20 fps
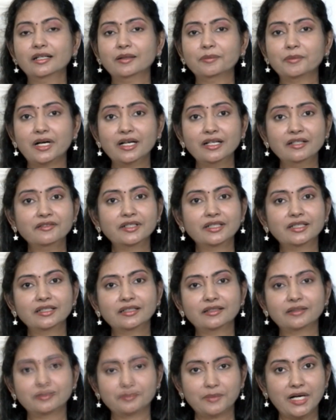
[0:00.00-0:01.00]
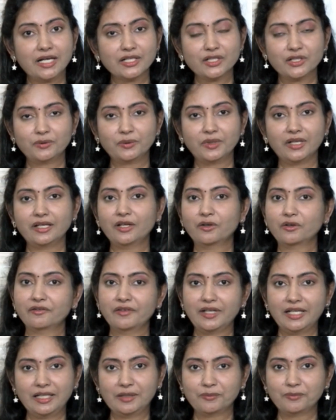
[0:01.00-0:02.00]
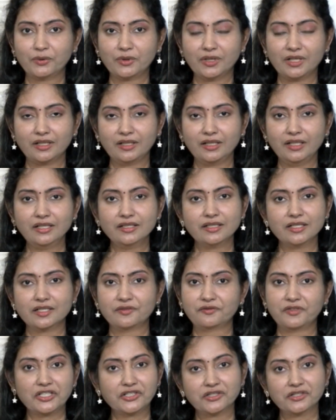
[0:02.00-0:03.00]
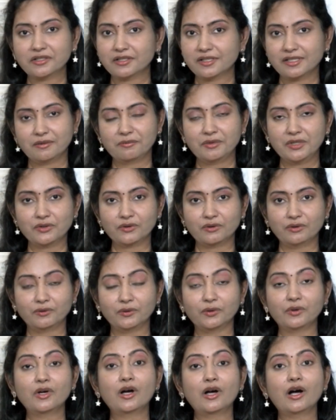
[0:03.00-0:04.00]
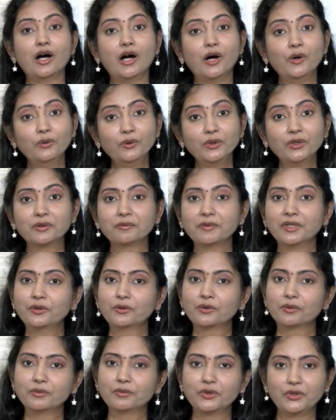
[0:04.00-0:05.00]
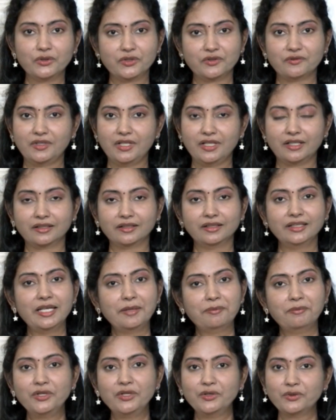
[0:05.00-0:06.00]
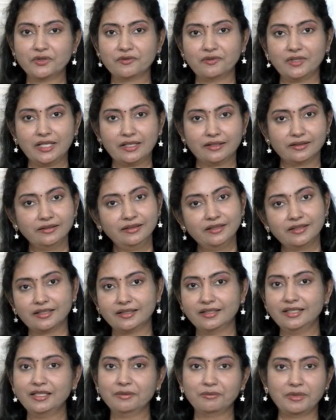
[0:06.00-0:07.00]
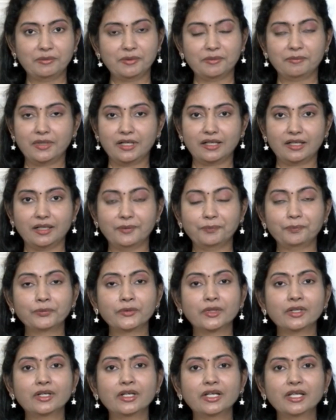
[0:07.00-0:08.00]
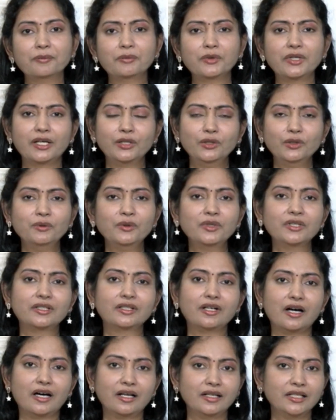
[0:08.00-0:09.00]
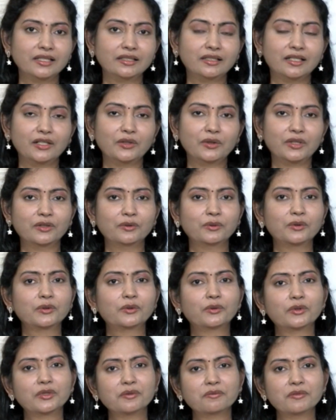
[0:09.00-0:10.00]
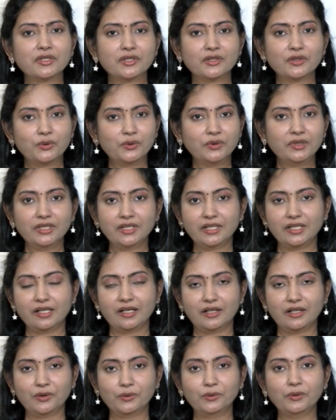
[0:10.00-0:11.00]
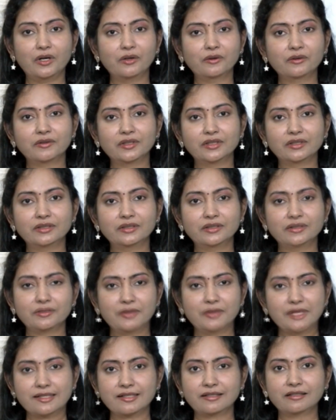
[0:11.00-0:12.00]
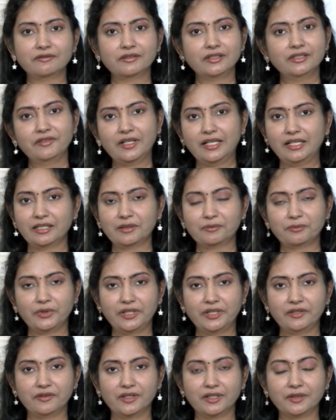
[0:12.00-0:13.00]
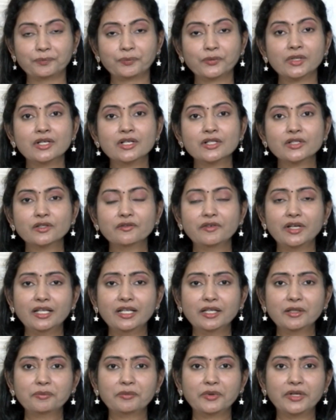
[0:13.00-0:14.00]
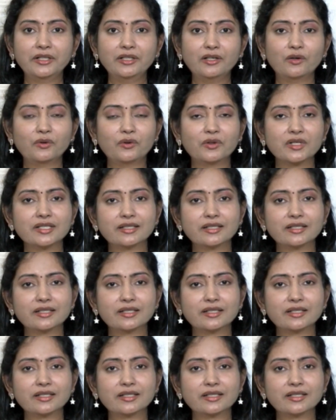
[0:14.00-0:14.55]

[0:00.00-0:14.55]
மாணவர்கள் பாஸ் அவுட் ஆகி அவங்க வேலைக்கு போகிறாங்க இல்லையா ஜஸ்ட் ஃப்ரெஷர்ஸ் அப்படின்னு சொல்லுவோம் அவங்களுக்குமே இது ரொம்ப யூஸ்ஃபுல்லாக இருக்குது அது எப்படி யூஸ்ஃபுல்லாக இருக்குன்றதை நம்ம இப்போ பார்க்கலாம் இப்போ ஏதோ ஒரு காரணத்தாலேயோ ஏதோ ஒரு குடும்ப சூழ்நிலையாலோ அவங்க வந்து பசங்க வந்து வேலைக்கு போயிடுவாங்க ஸோ வேலைக்கு போயிட்டு அவங்களோட